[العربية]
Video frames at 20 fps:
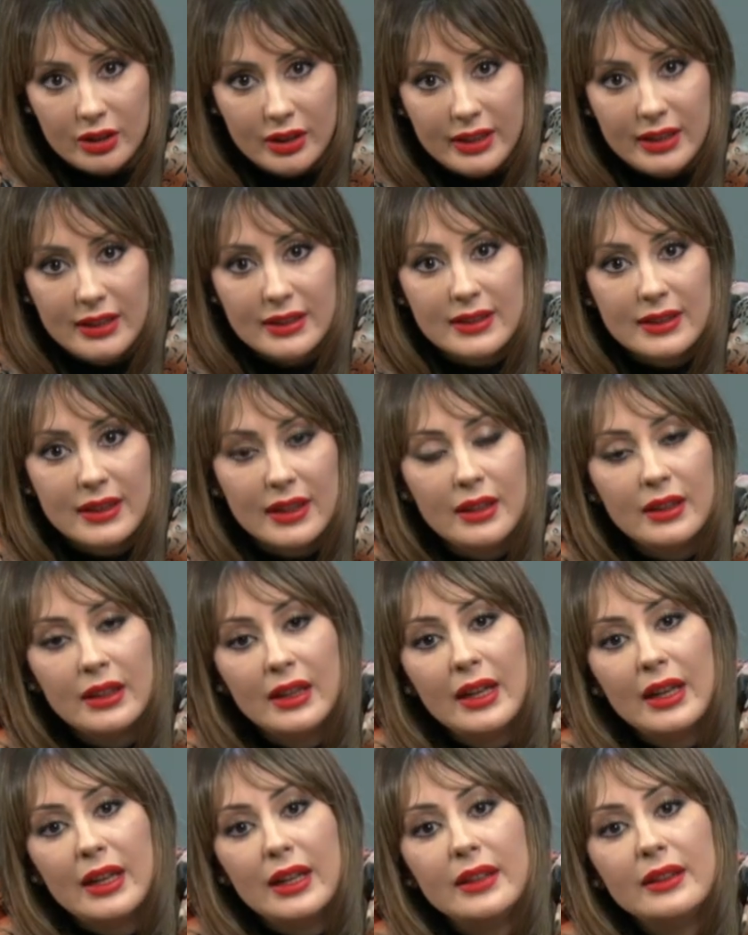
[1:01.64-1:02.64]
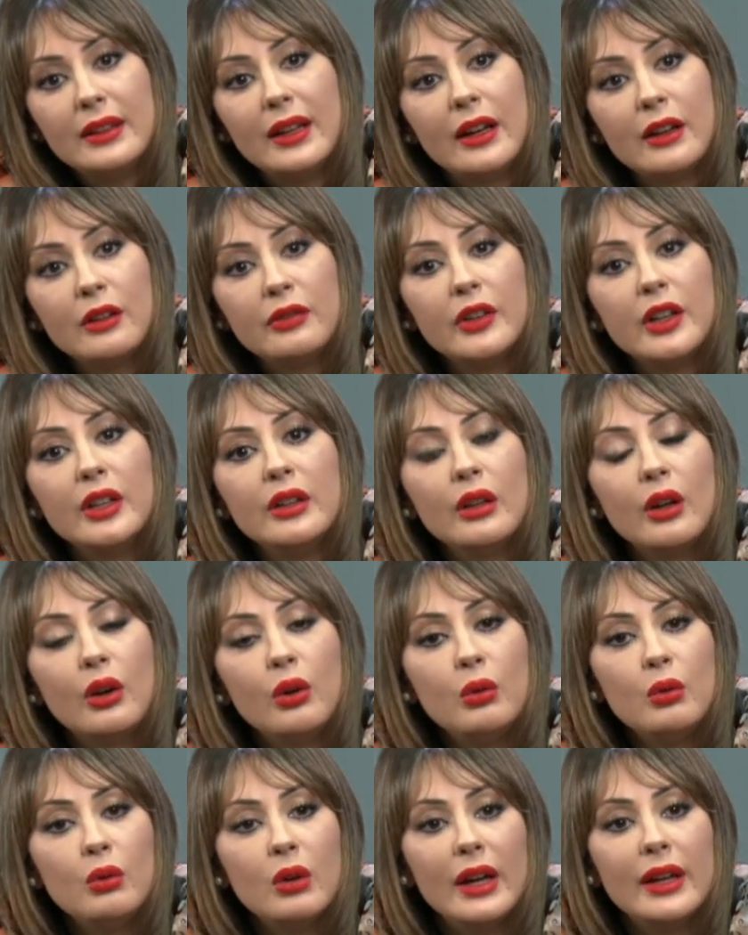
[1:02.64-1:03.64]
الانسان لان عرف
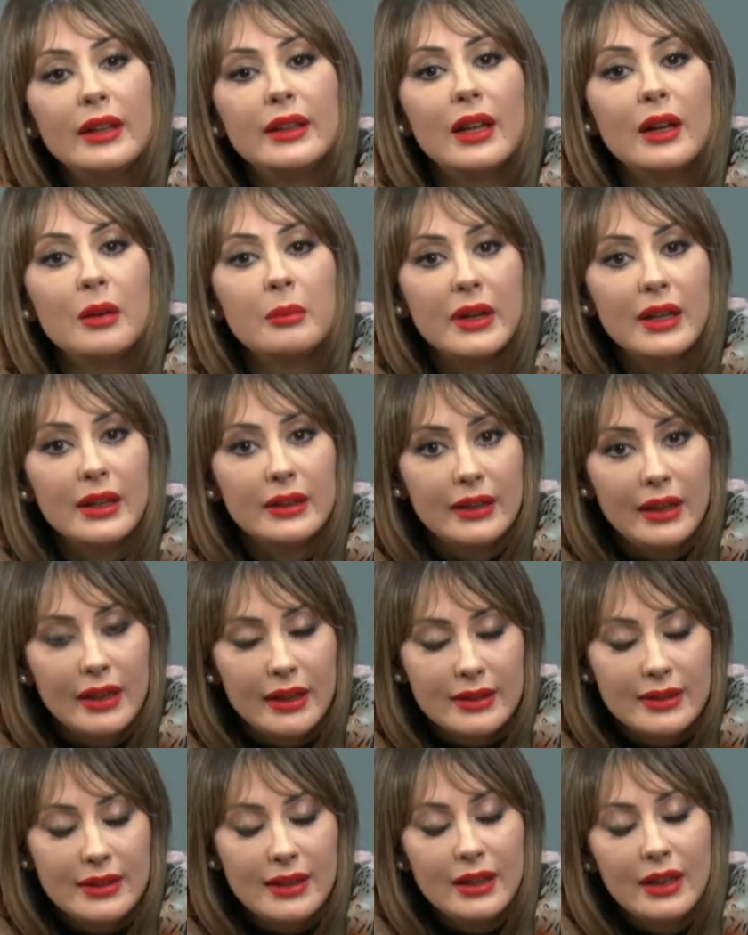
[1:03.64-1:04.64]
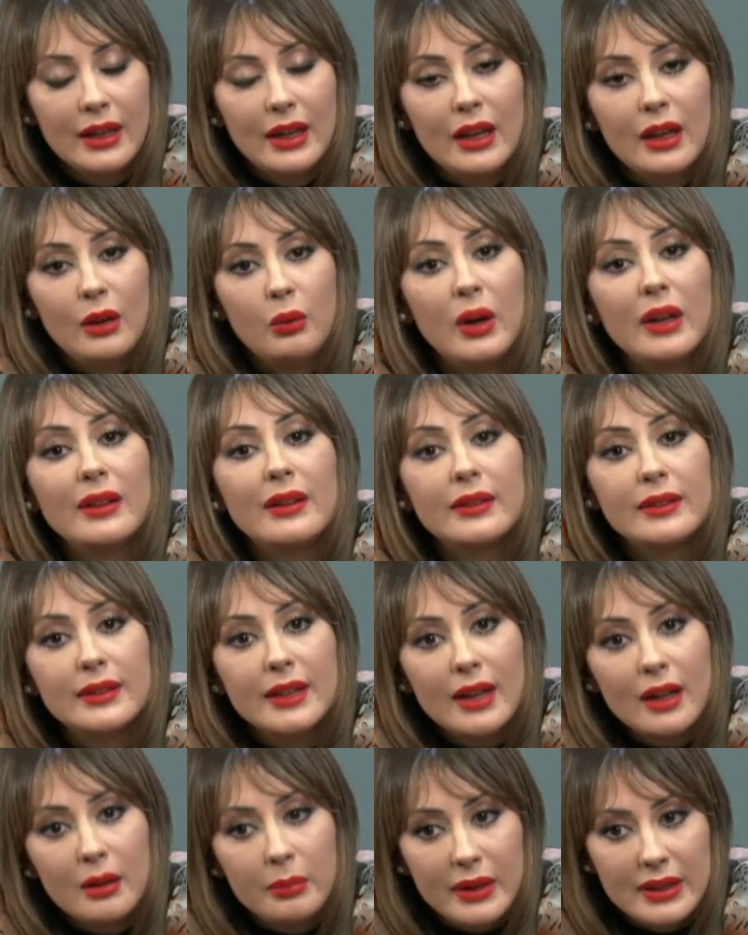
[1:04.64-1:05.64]
انه هاد الامراض هذه وهاد
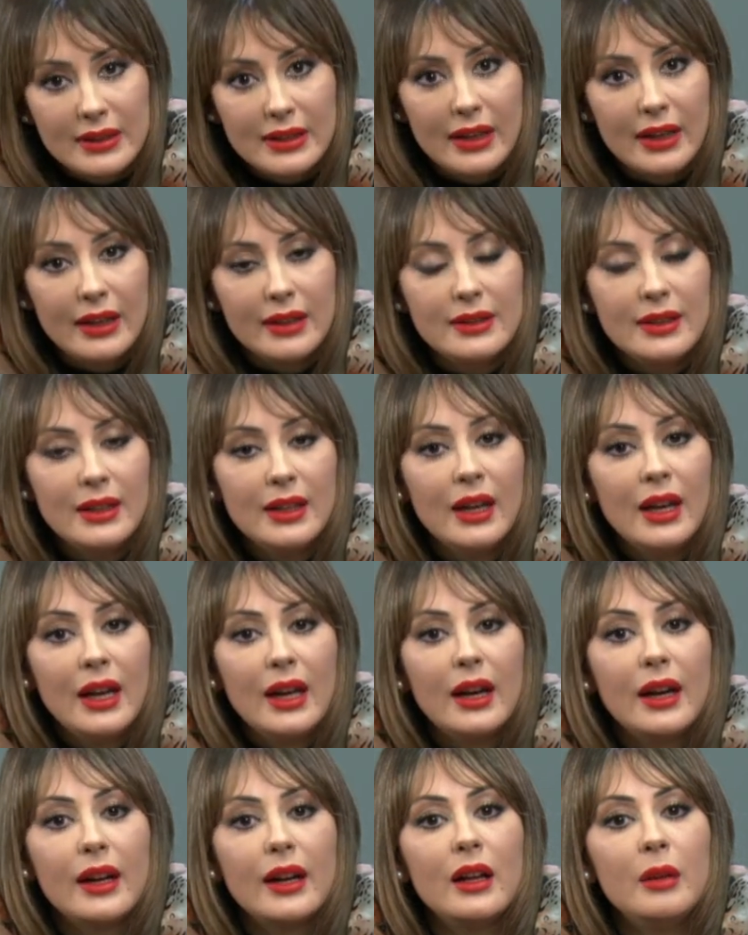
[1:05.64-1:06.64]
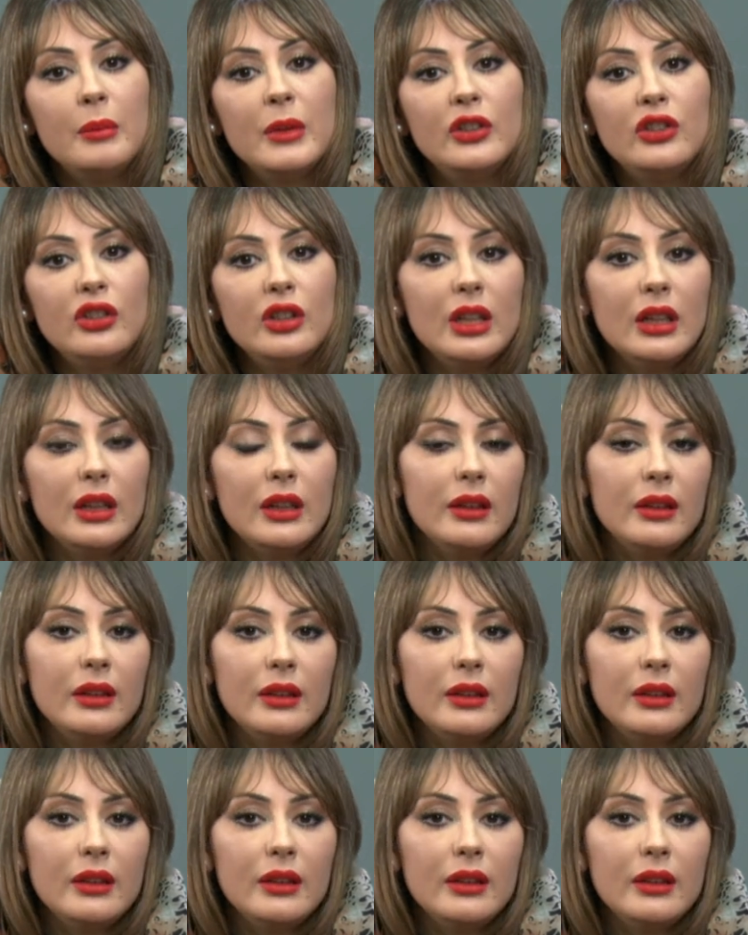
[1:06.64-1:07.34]
الاضطرابات هذه راه ماشي